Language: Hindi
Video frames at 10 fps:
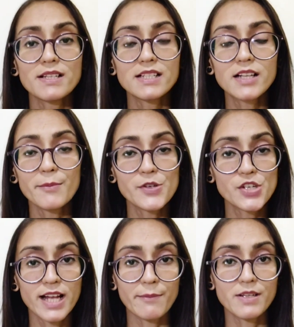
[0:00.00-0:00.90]
परसेंट
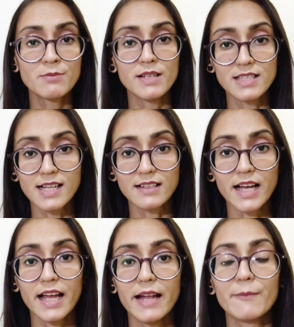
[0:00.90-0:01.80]
कमीशन यहाँ पे मिल
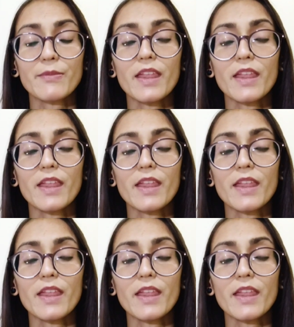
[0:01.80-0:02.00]
सकता है